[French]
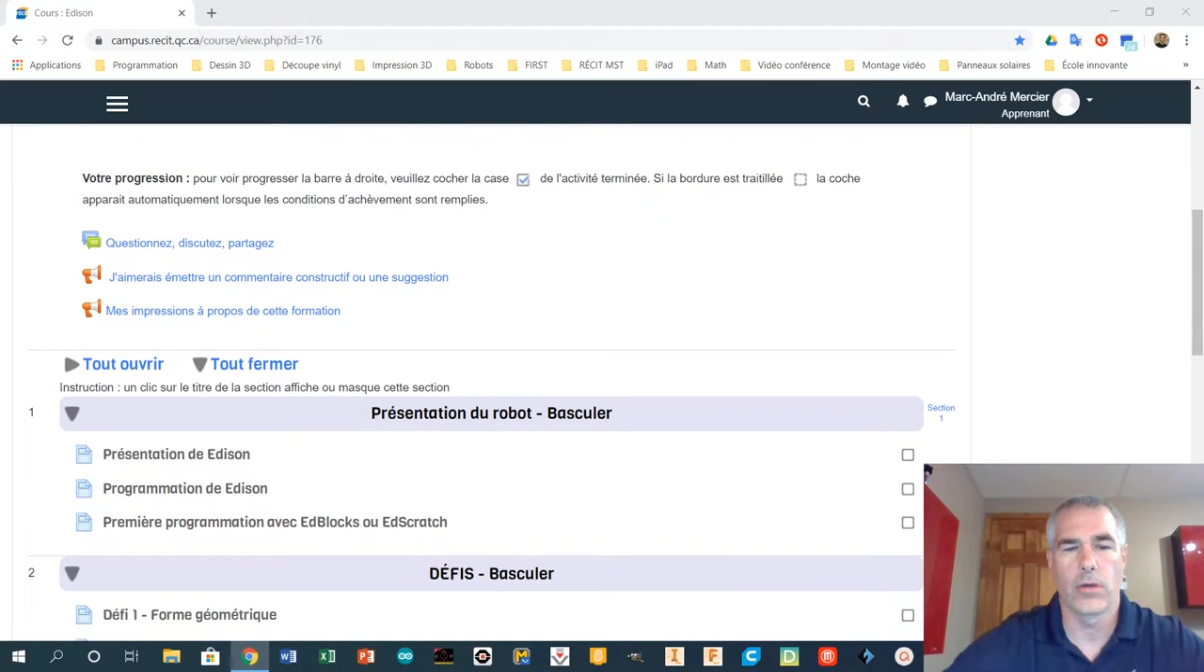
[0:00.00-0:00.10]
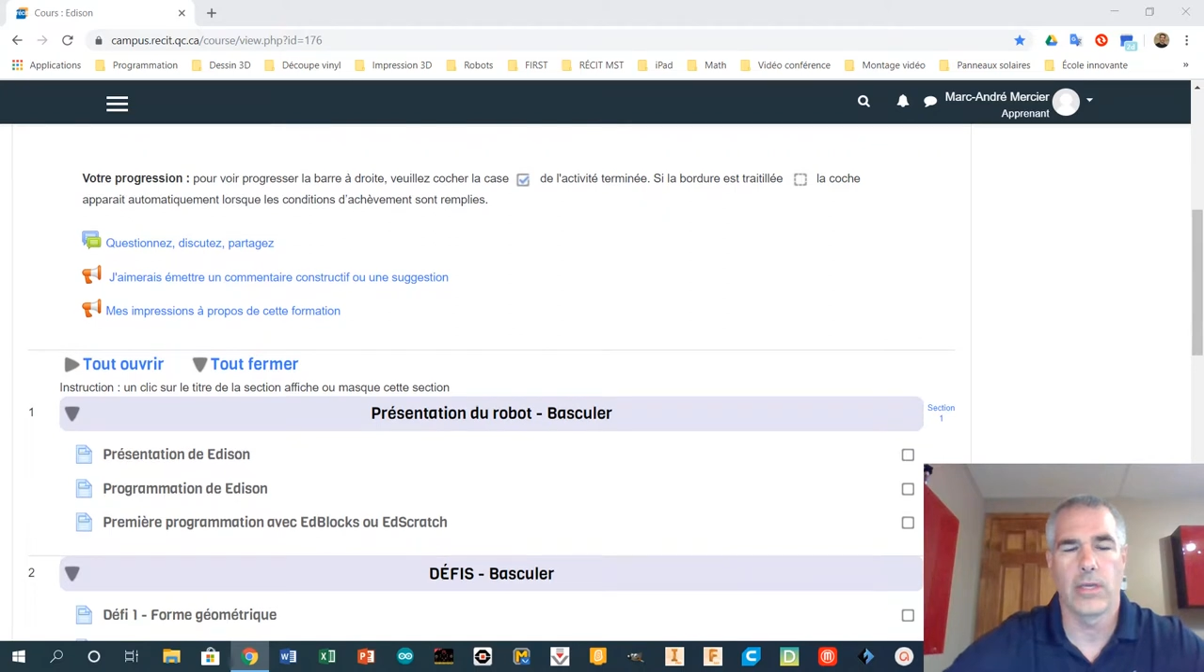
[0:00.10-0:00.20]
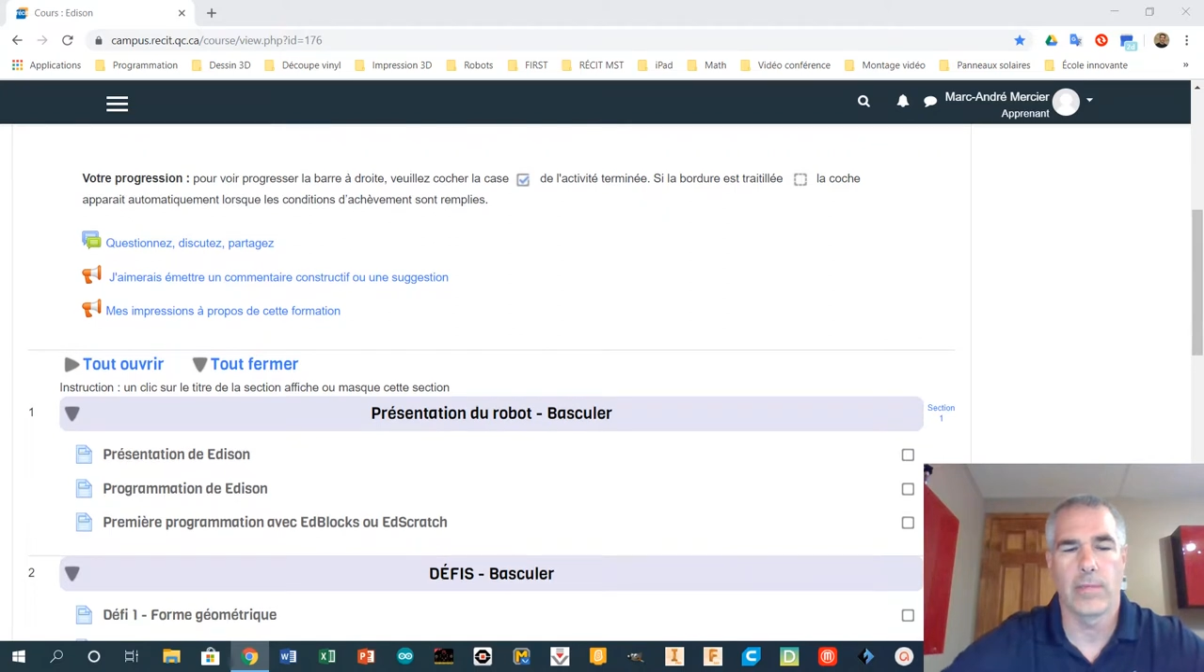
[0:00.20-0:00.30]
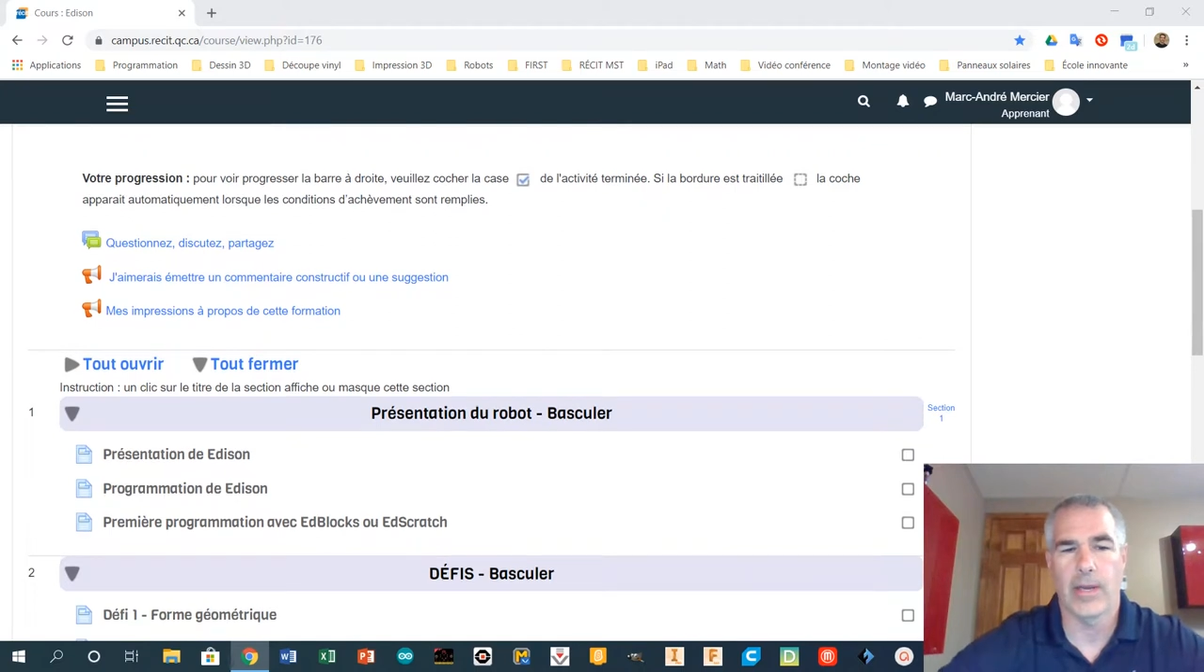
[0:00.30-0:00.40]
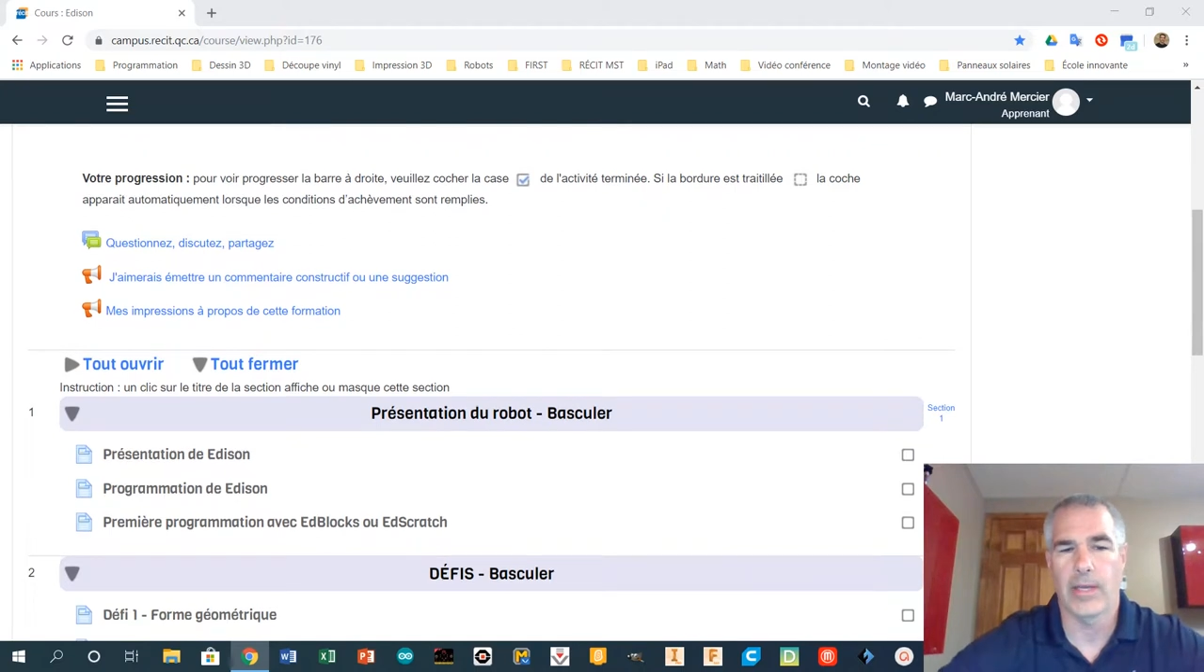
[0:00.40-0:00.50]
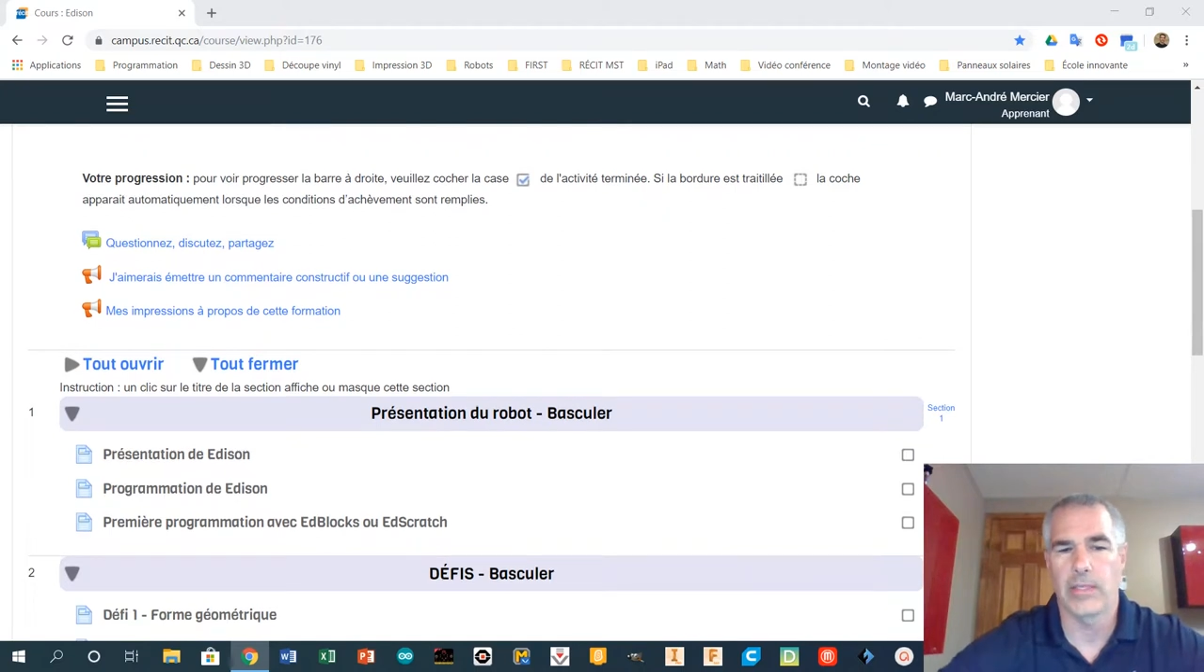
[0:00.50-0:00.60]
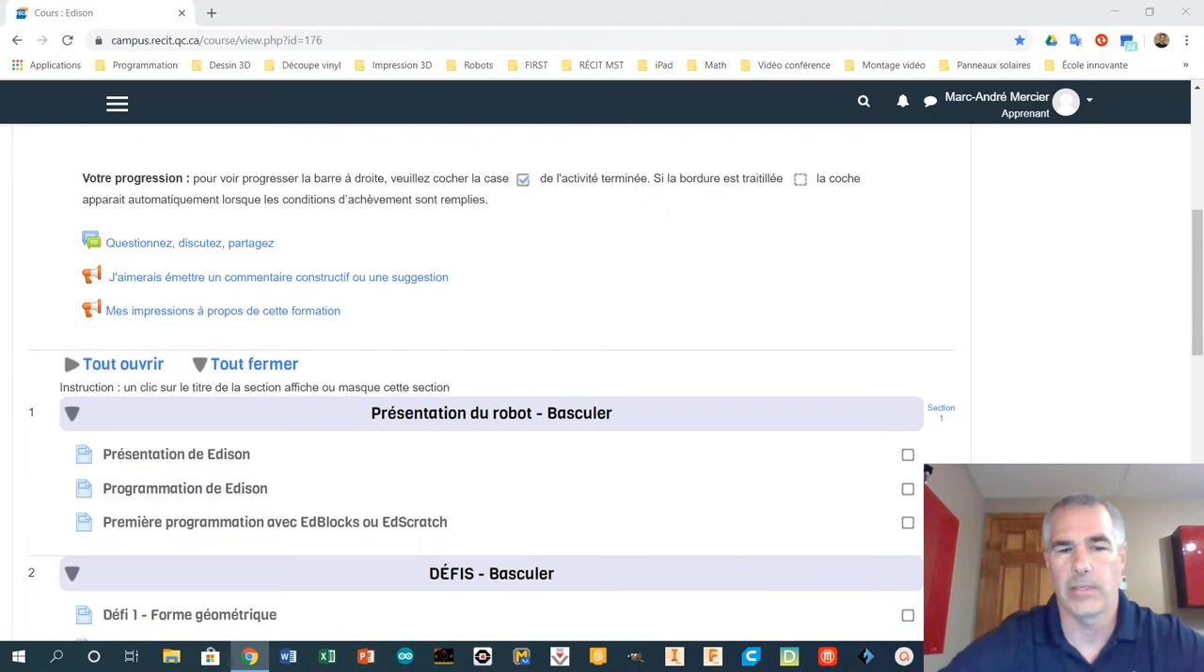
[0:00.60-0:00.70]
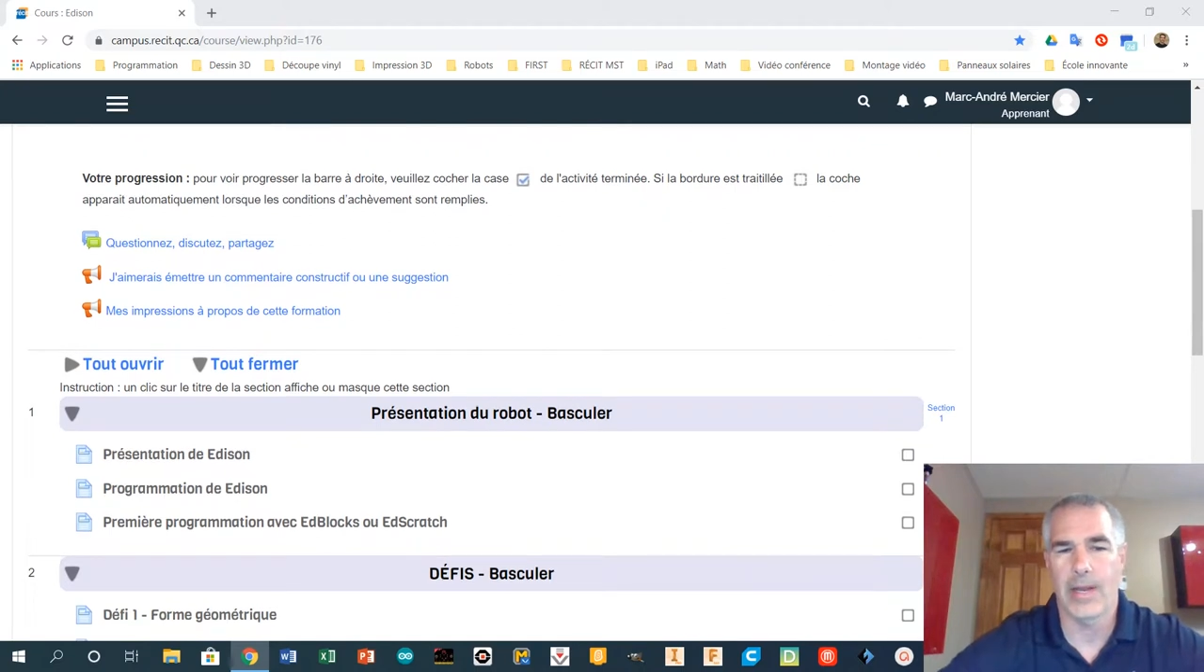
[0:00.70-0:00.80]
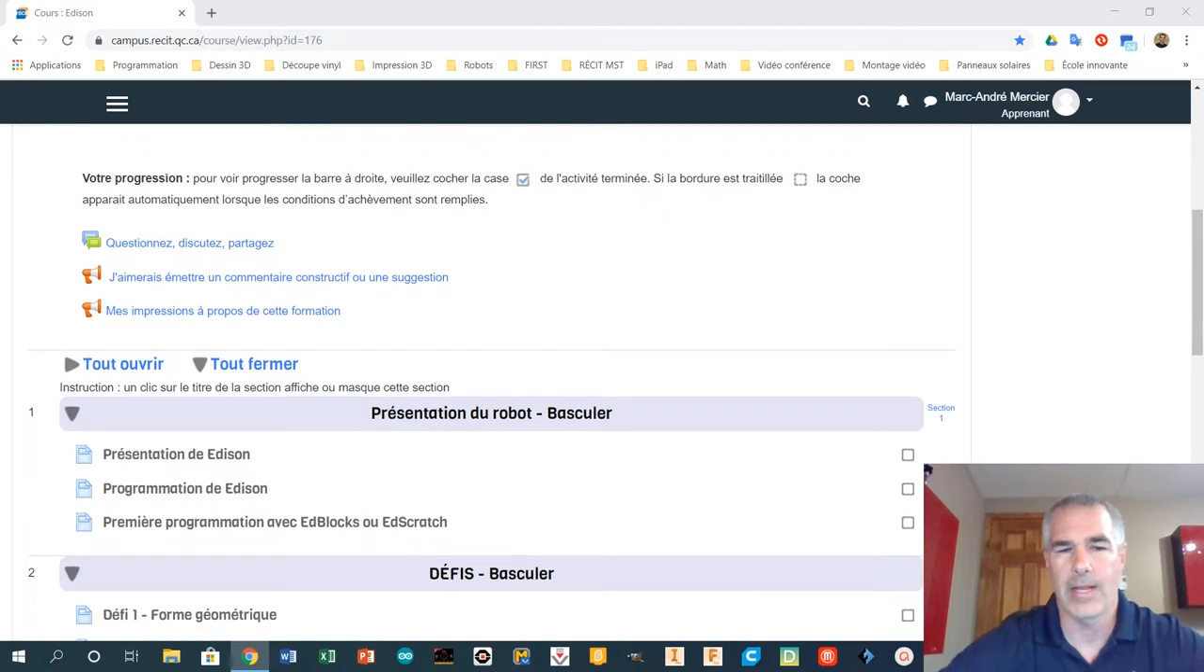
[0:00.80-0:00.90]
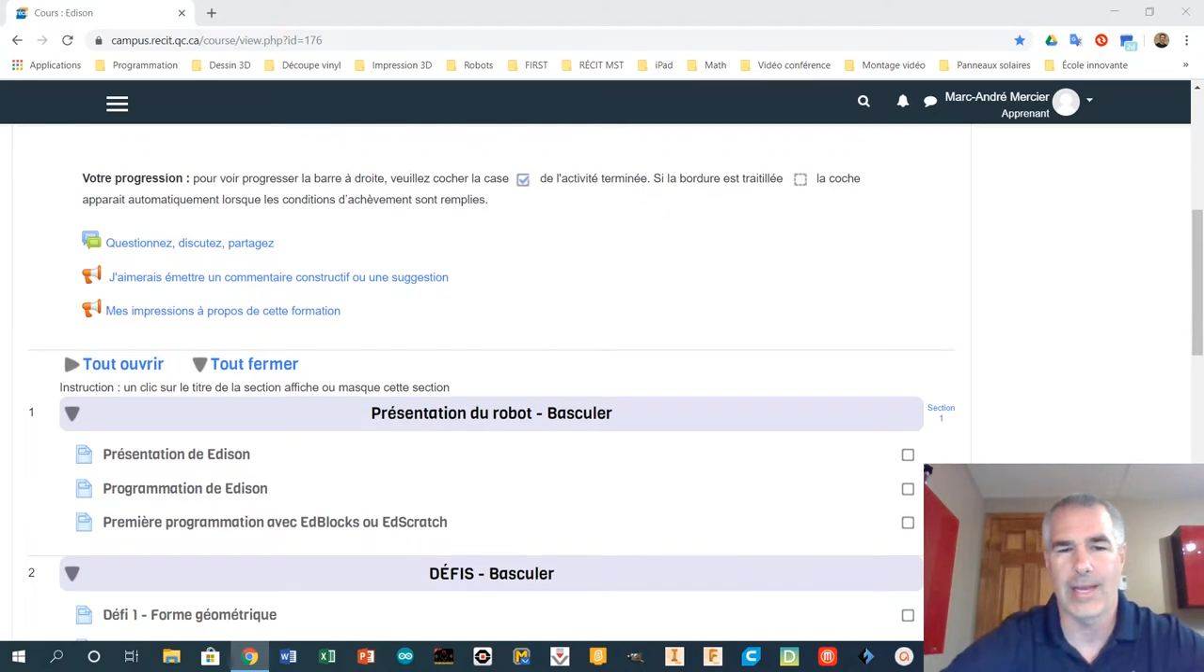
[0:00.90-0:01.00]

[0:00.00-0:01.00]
les principales